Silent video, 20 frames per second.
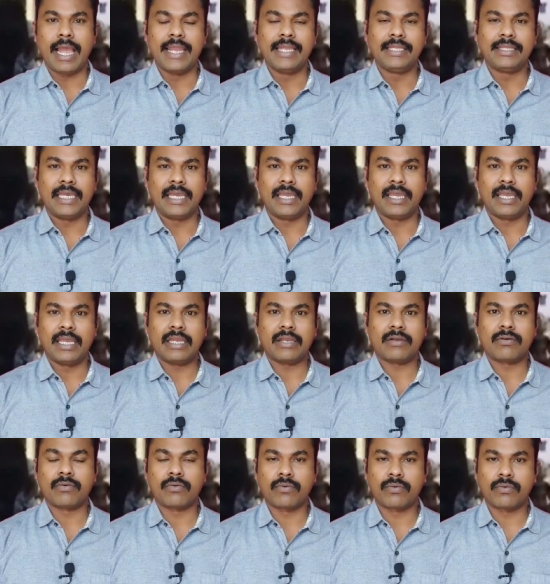అయితే
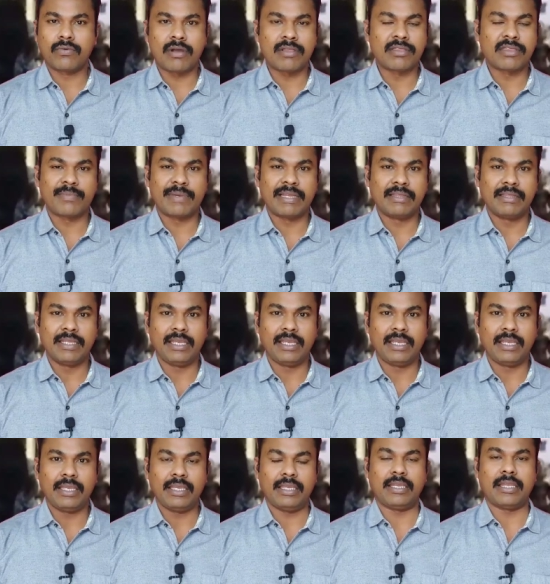కొంతమంది
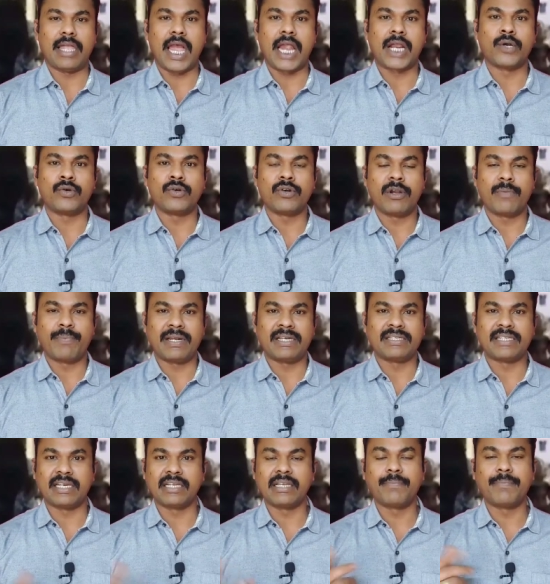అక్కడ ఉండే
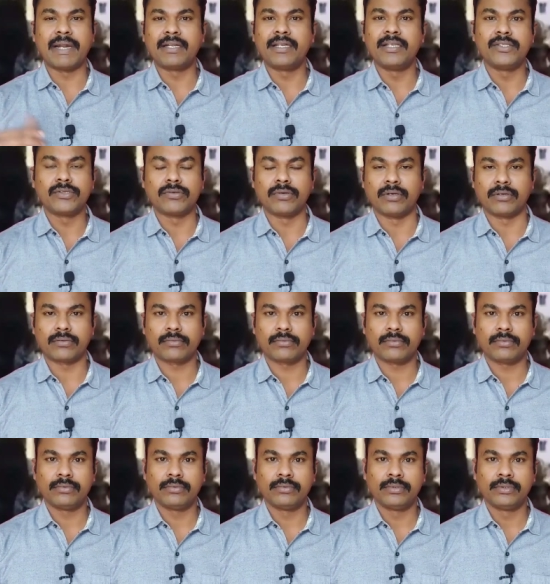పిల్లలు సరిగా పట్టించుకోరు
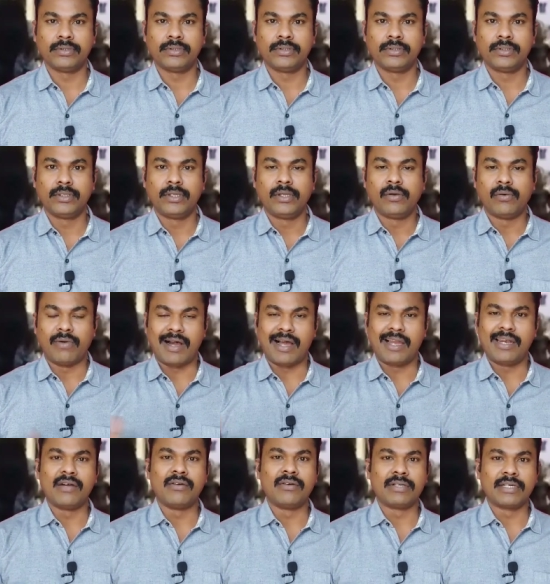
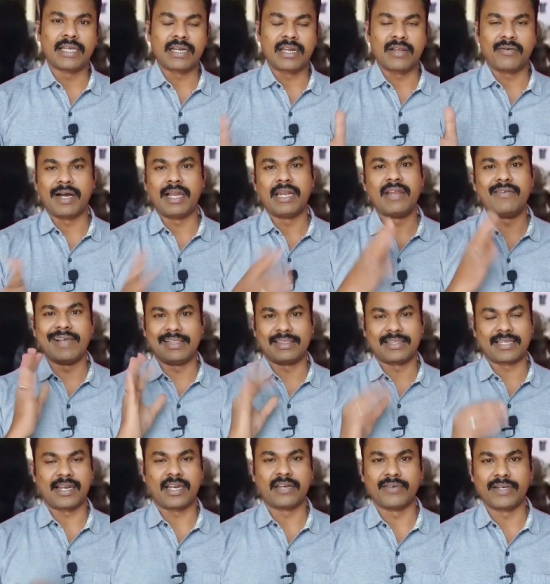వాళ్ళే ఉంటారులే వాళ్ళే
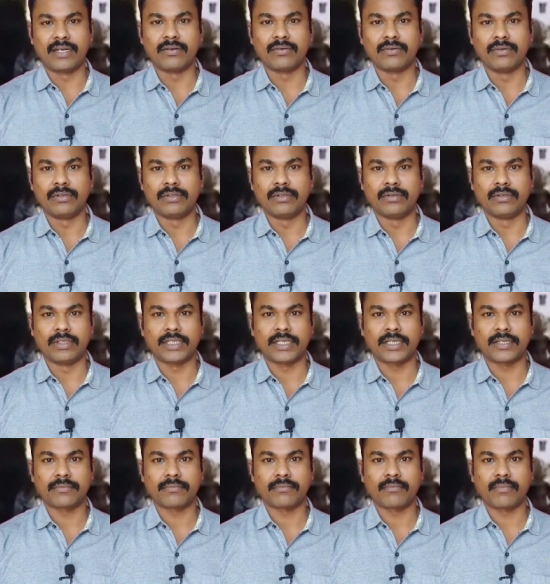వెళ్తారులే అని వాళ్ళు అనుకుంటూ
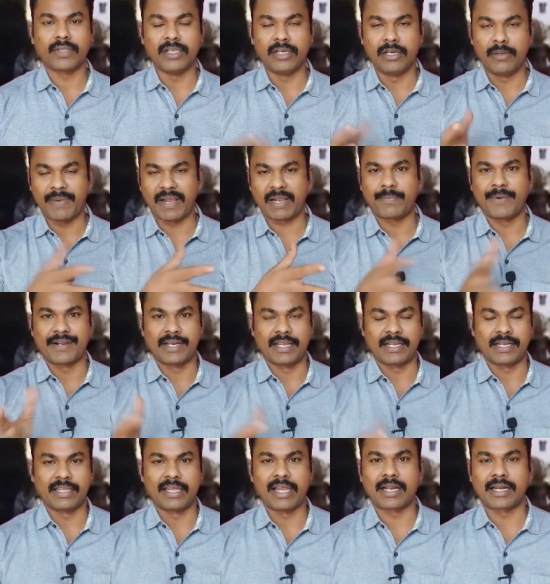ఉంటారు ఇల్లు పక్క
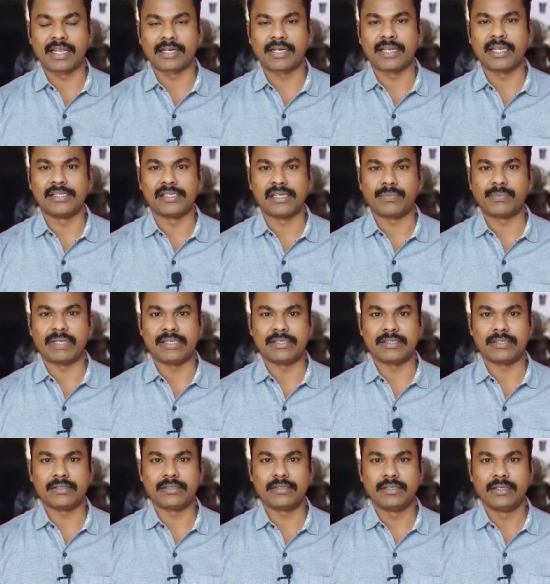పక్కనే కదా అక్కడక్కడే అని
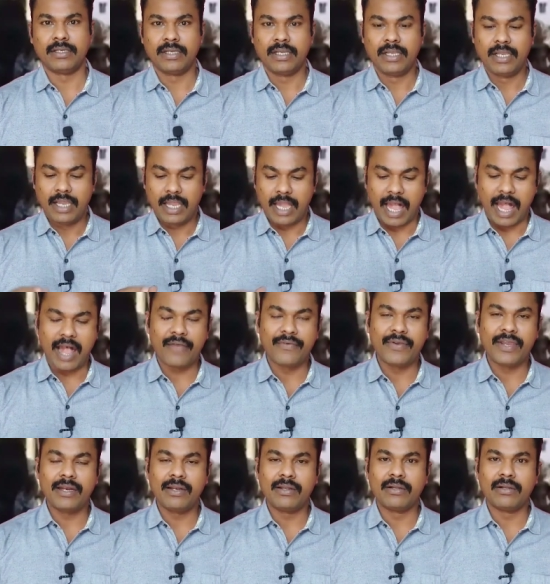చెప్పేసి ఆ
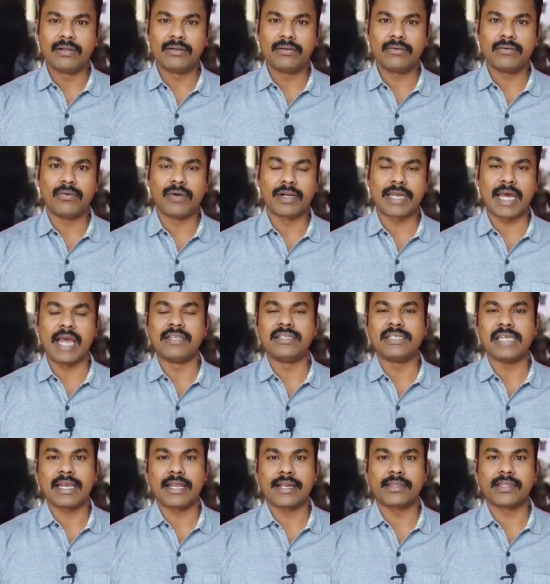వేలో ఒక
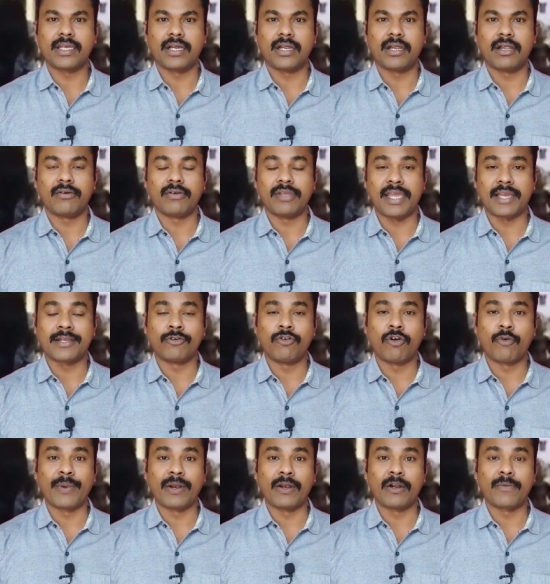అజాగ్రత్త ఏకంగా
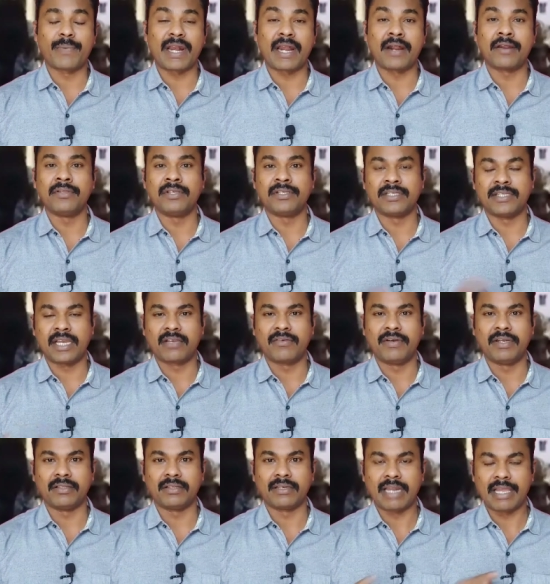ఒక పిల్లడు ప్రాణం తీసేదాకా
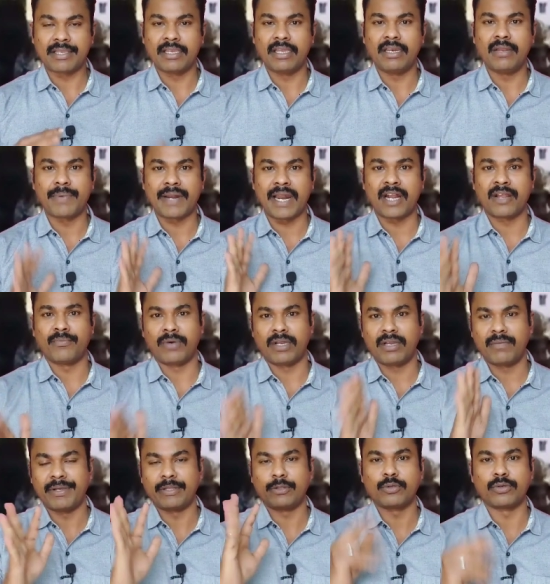వెళ్ళింది లక్కీలు ప్రాణం
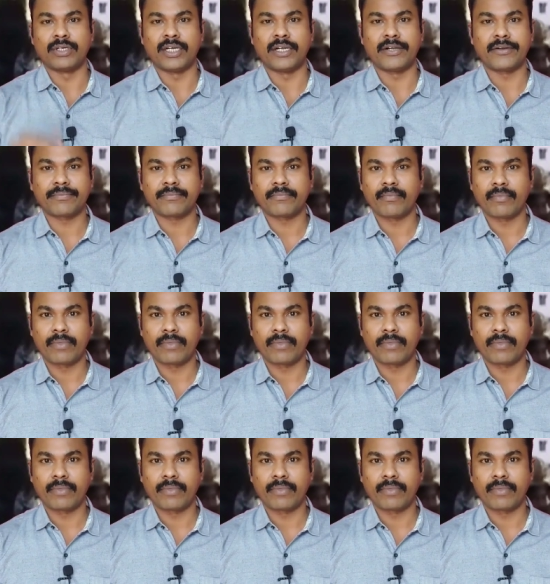వల్ల బతుకున్నాడు